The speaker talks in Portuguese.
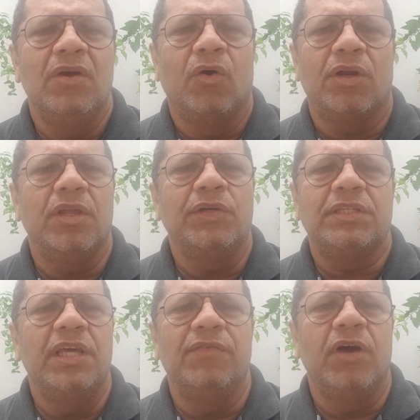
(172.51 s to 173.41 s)
Coronel
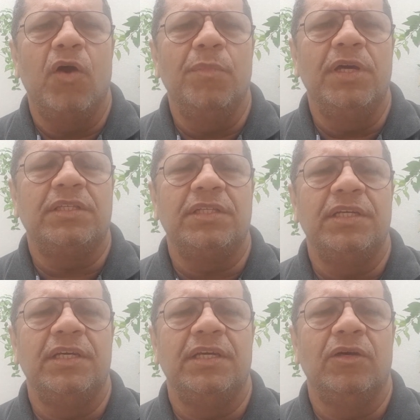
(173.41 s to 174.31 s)
Estevão, realmente
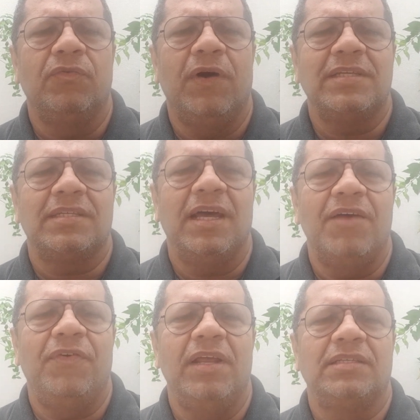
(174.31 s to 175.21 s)
eu faço essa
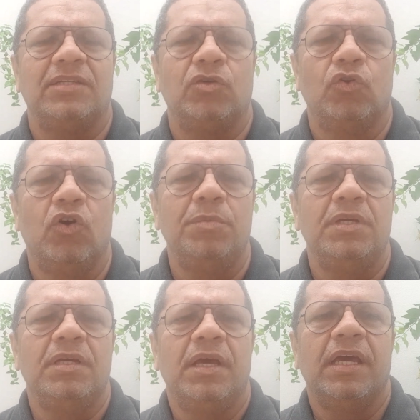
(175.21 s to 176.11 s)
referência a seu nome,